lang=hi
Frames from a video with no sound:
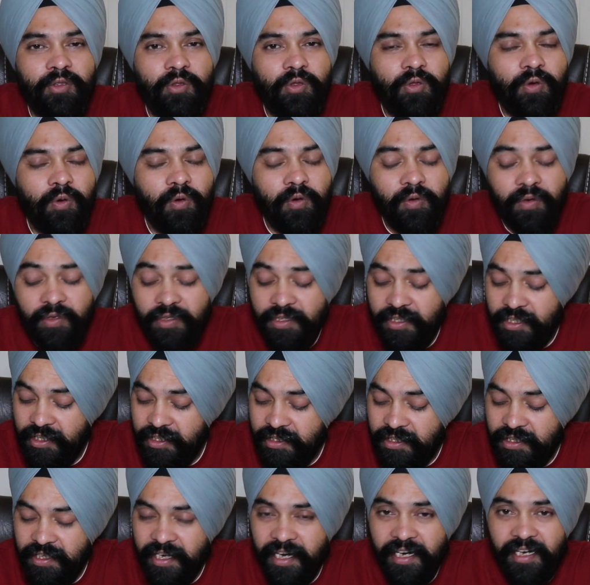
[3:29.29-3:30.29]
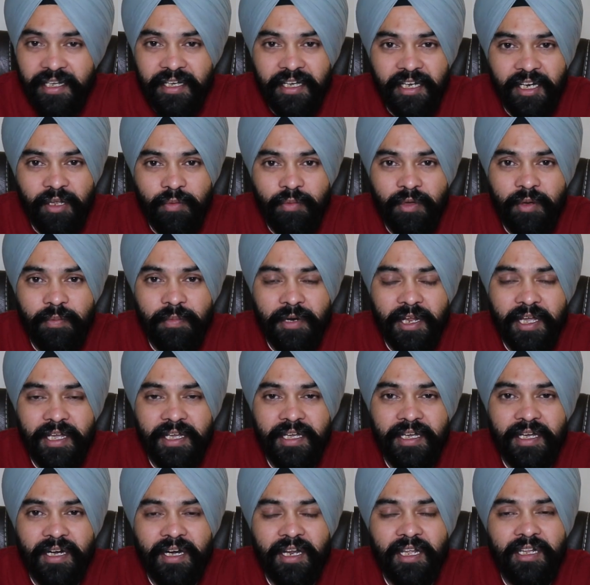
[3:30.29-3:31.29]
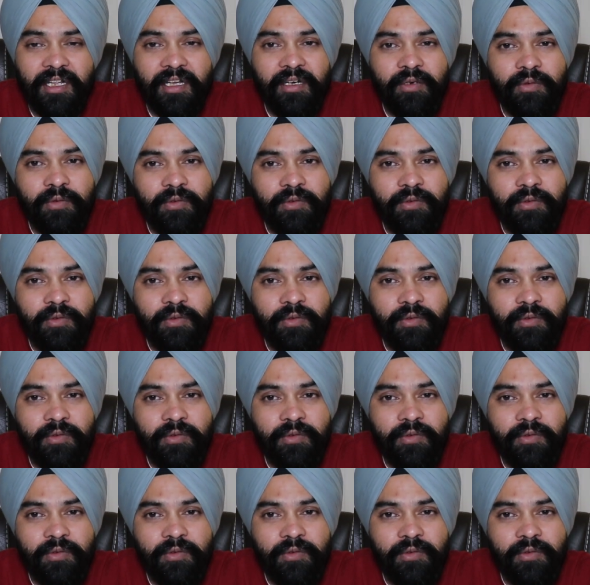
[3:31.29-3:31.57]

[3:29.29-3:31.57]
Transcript: जो जिस कैटेगरी में अप्लाई कर रहा था